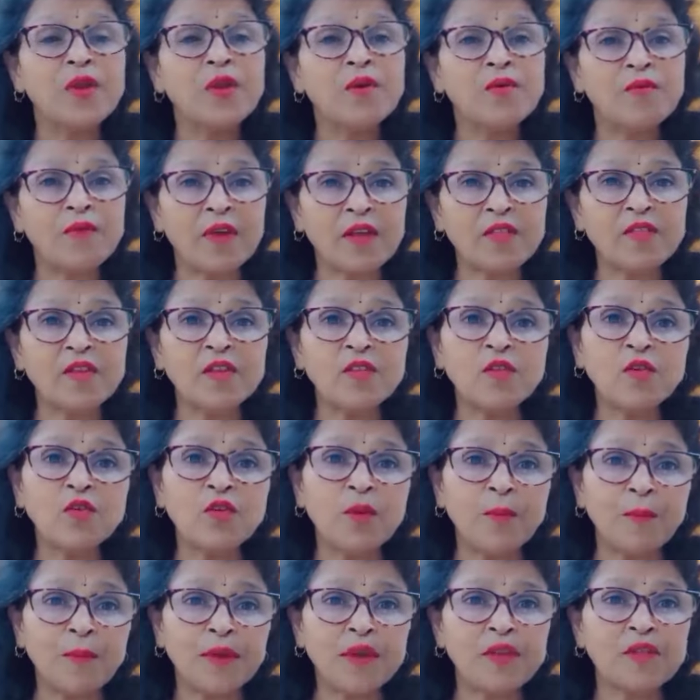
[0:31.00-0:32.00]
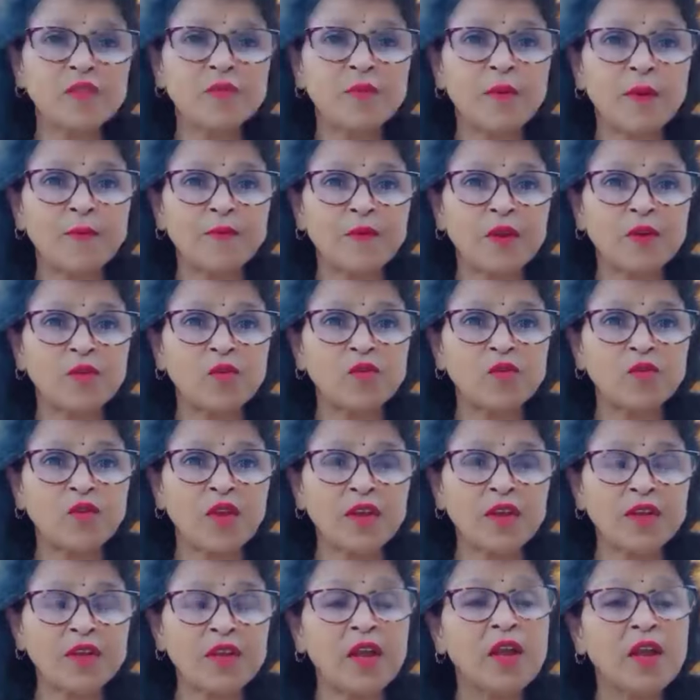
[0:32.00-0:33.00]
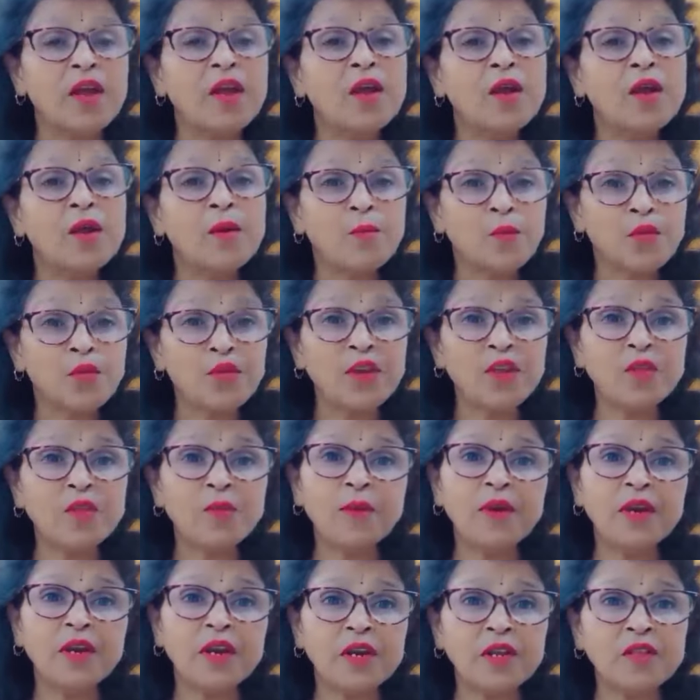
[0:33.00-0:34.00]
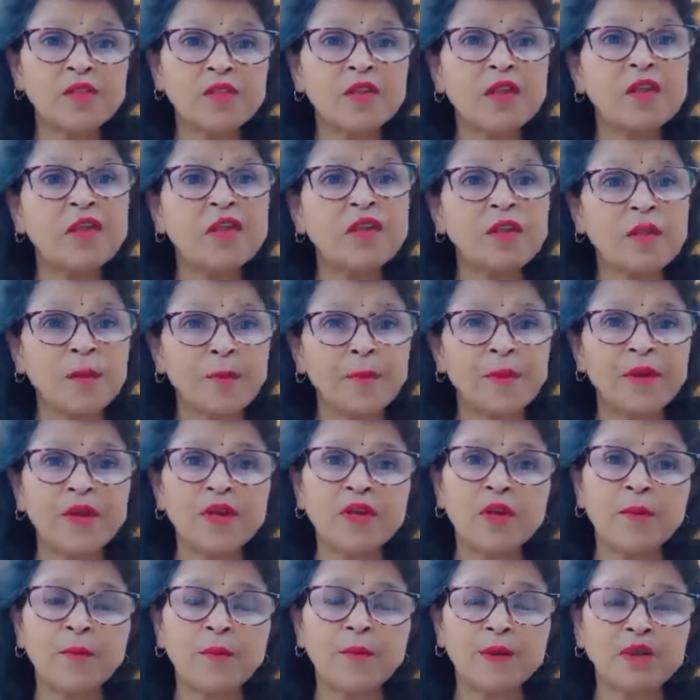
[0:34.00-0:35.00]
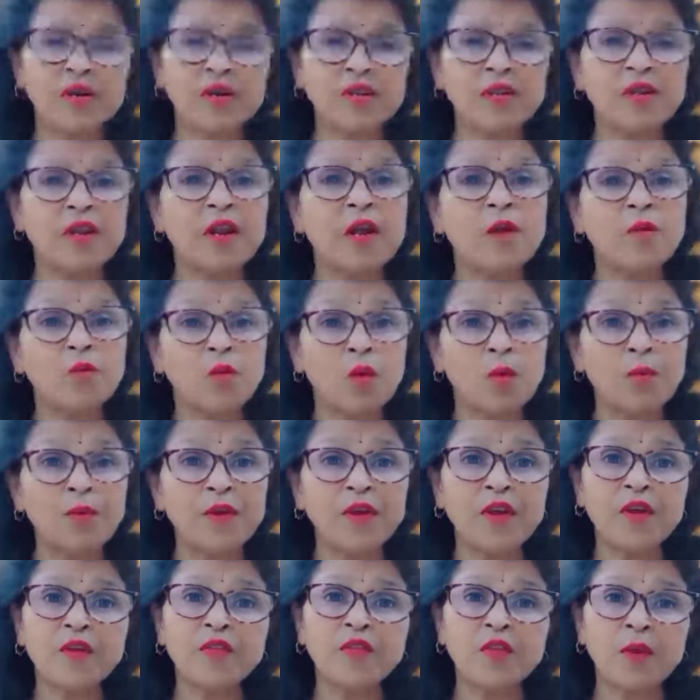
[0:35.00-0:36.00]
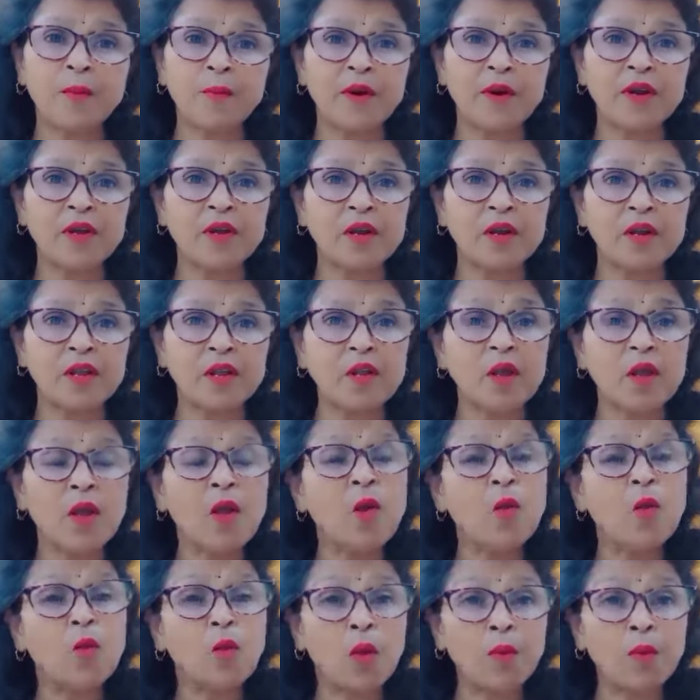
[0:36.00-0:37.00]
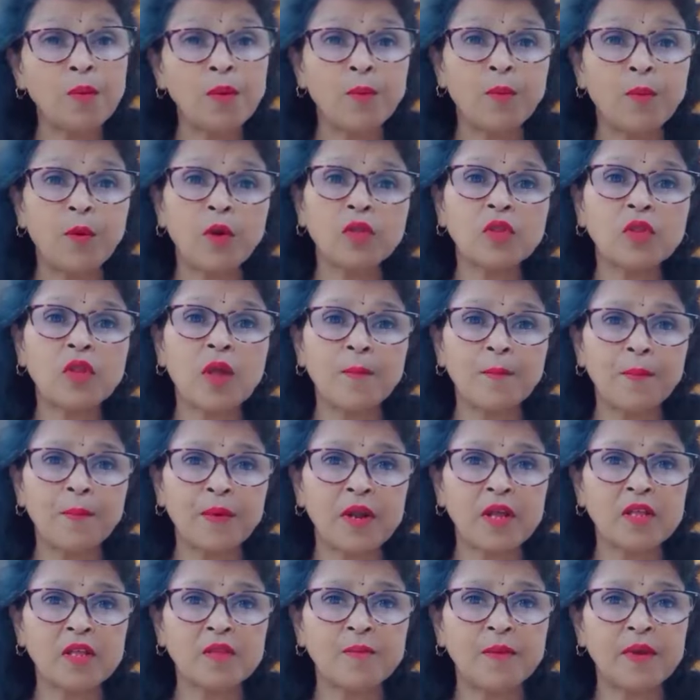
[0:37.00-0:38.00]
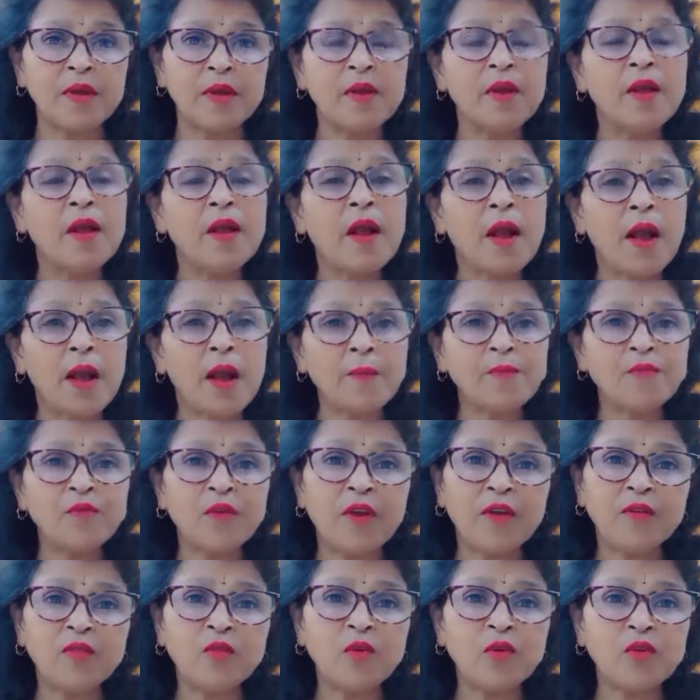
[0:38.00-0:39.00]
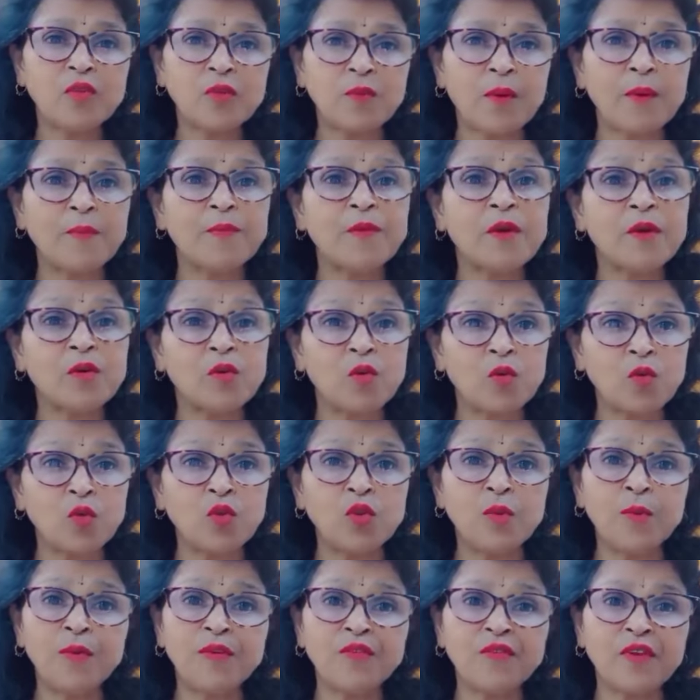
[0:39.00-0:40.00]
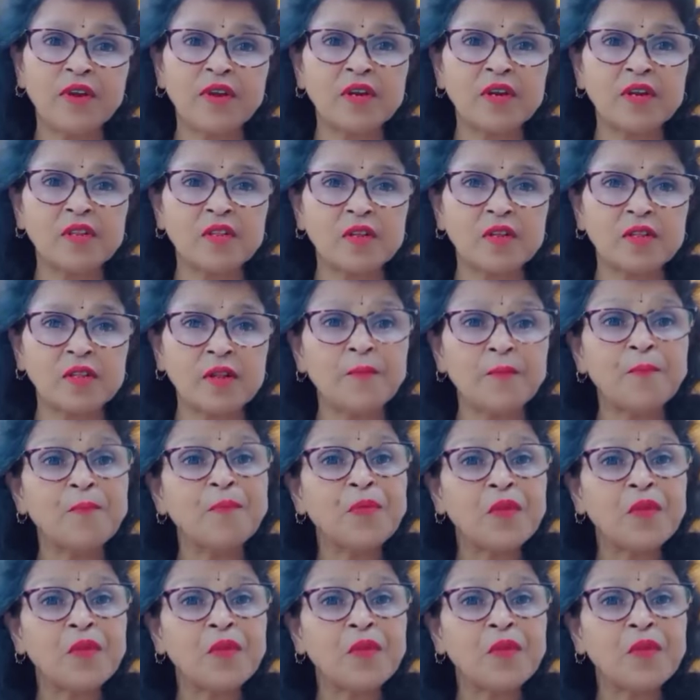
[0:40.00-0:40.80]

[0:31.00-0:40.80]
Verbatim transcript: वैसे तो जब मैंने इस वेबसाइट को चेक किया मुझे इसमें लेडीज़ के लिए कपड़े कपड़े नजर आए वो भी एक से बढ़कर एक वो भी बहुत कम प्राइस में आप चाहे तो इस वेबसाइट को खुद भी चेक कर सकते हैं